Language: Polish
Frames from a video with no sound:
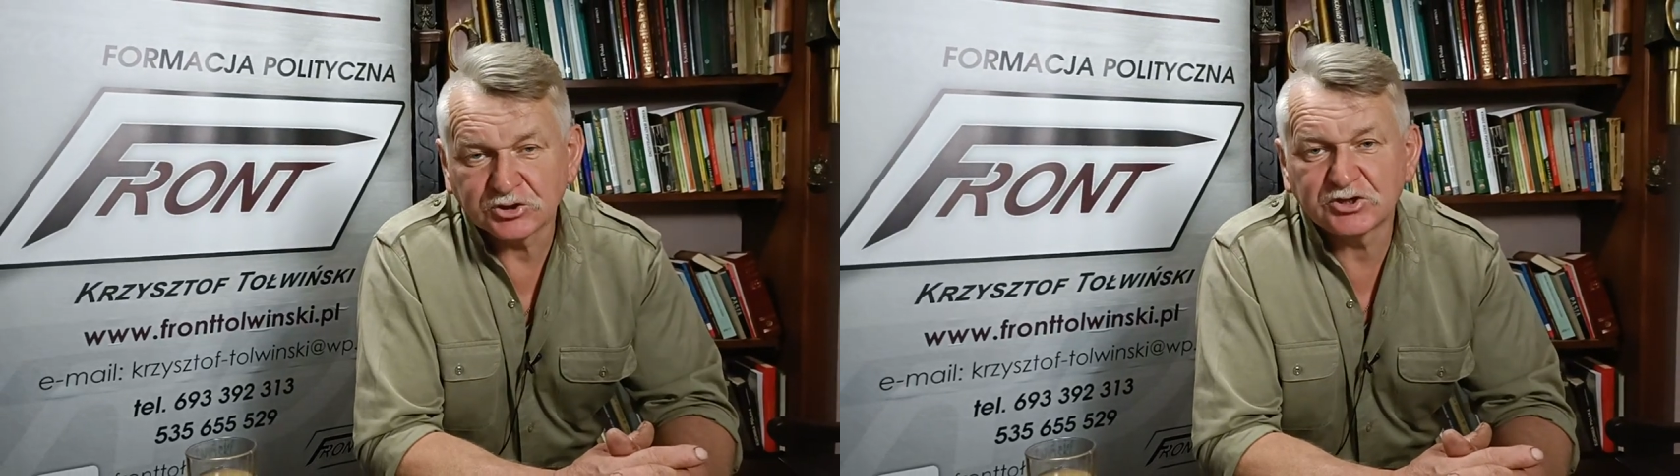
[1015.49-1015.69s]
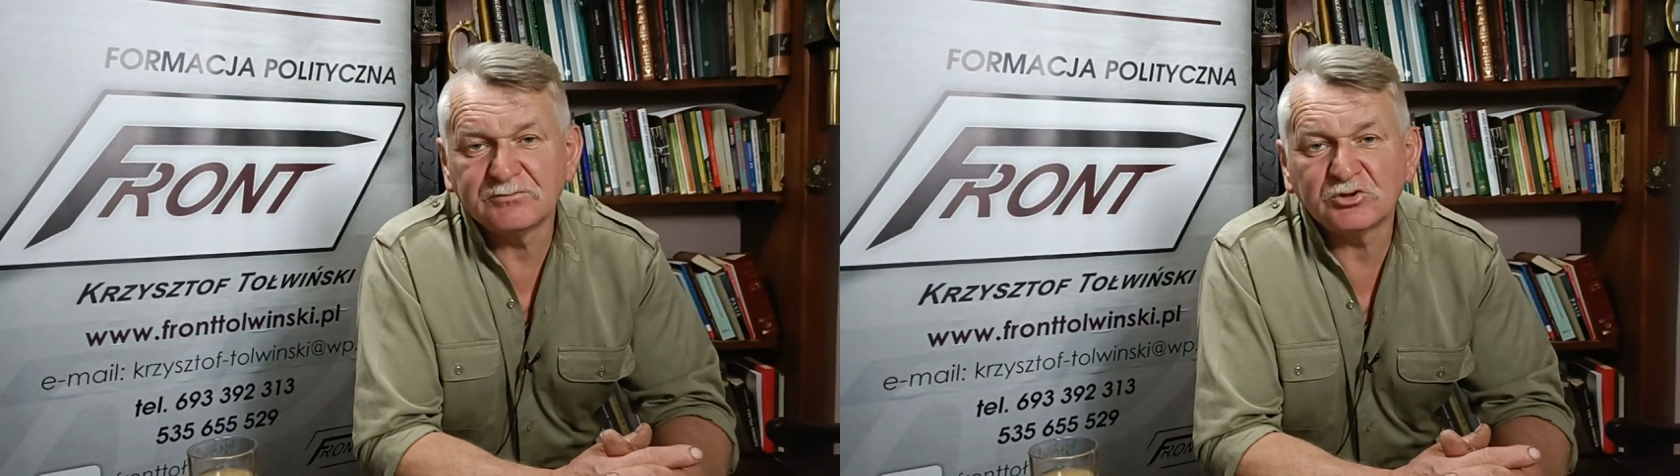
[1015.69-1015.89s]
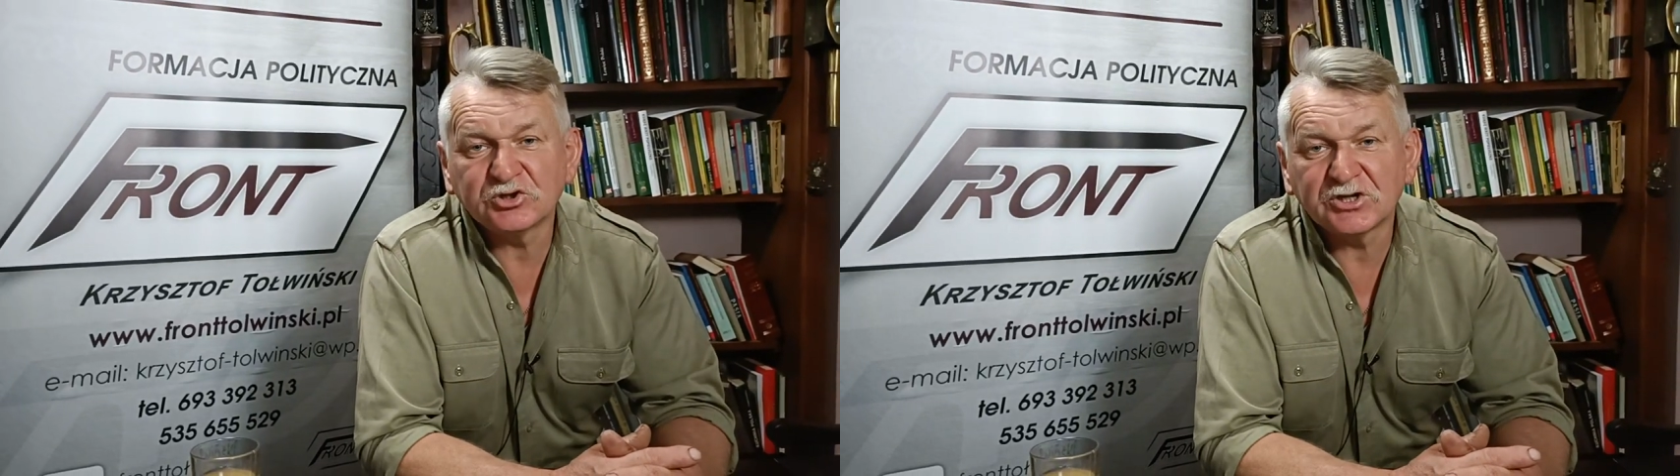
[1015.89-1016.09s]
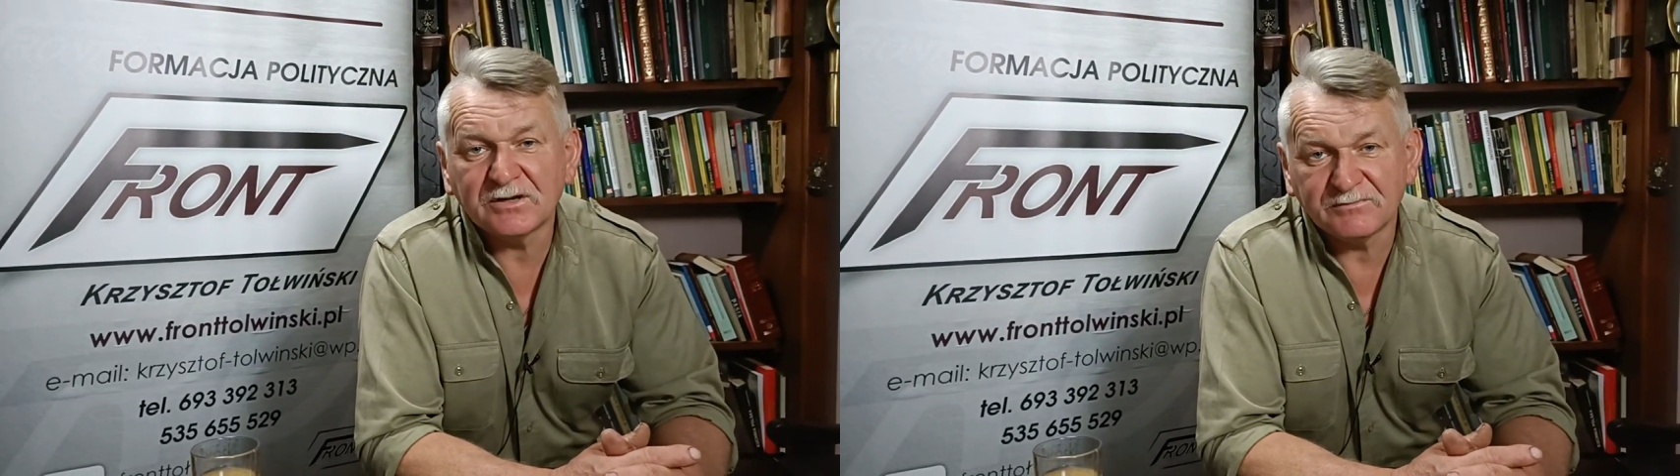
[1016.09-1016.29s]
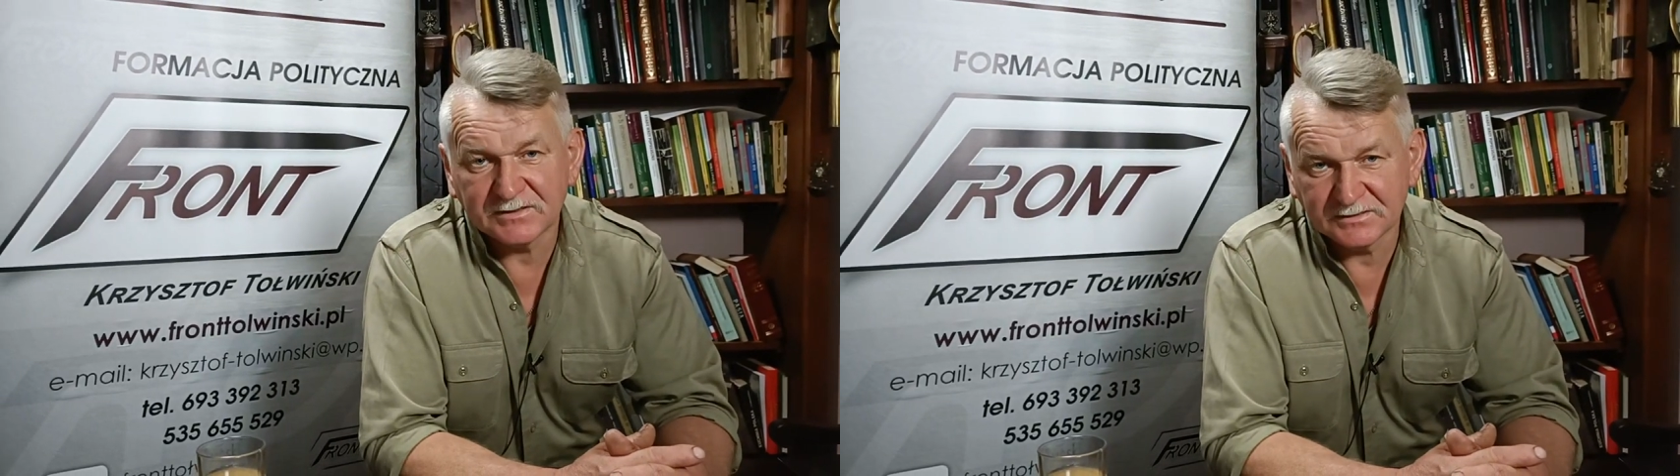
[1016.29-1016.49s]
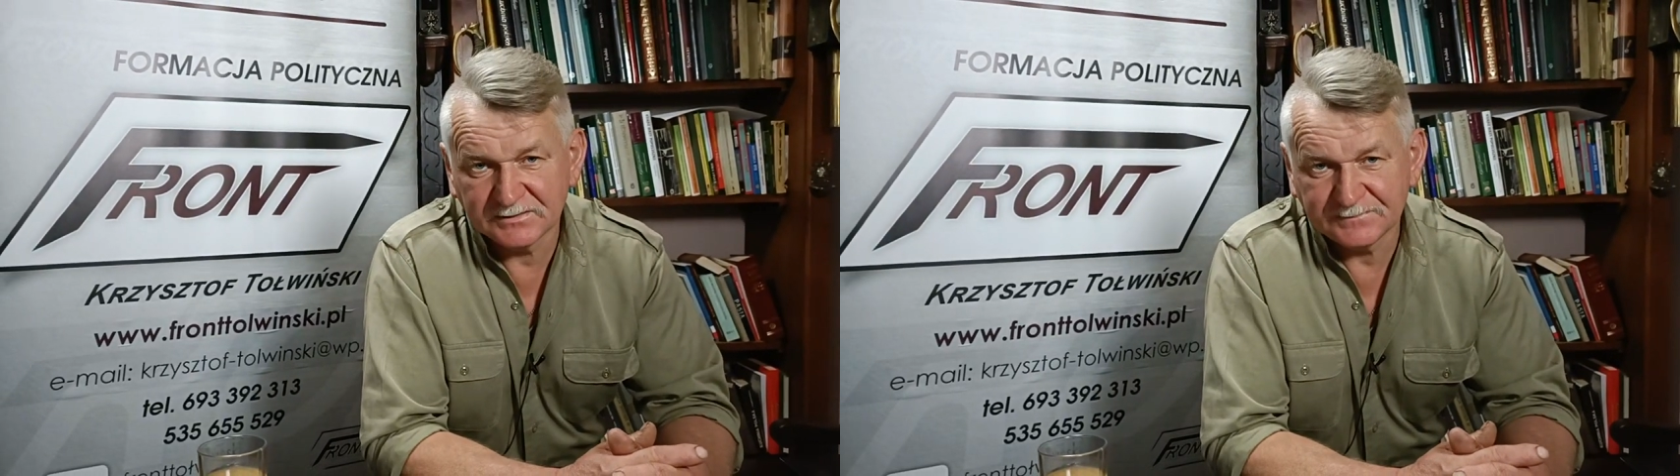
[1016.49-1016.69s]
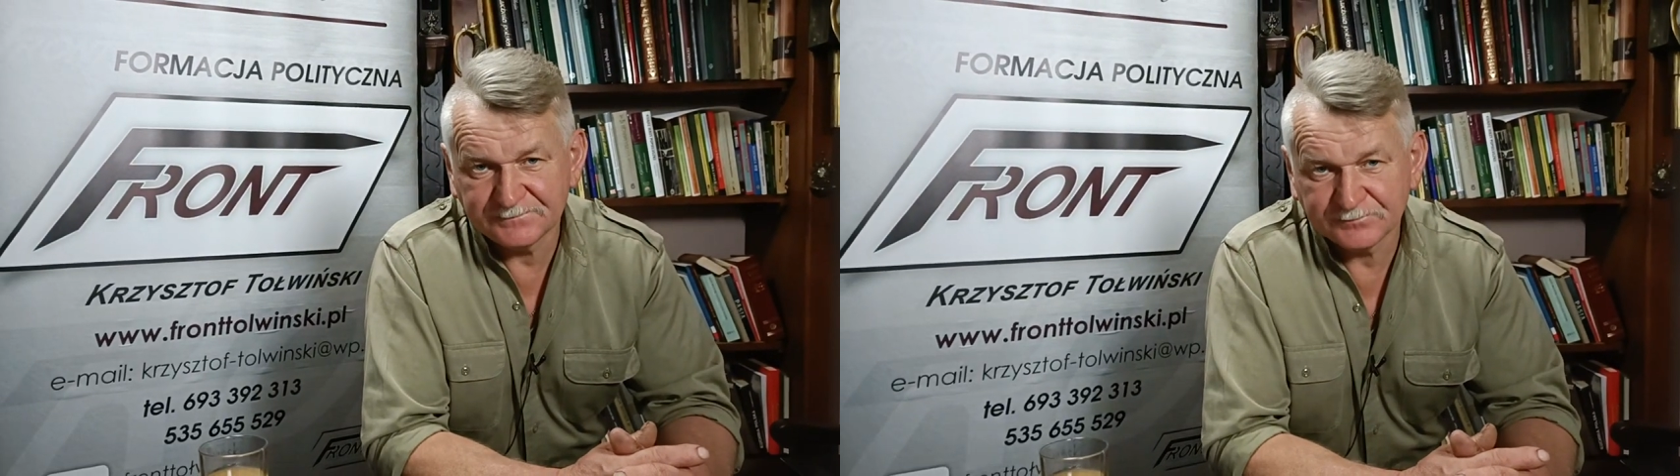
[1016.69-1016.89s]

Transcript: Czy możemy,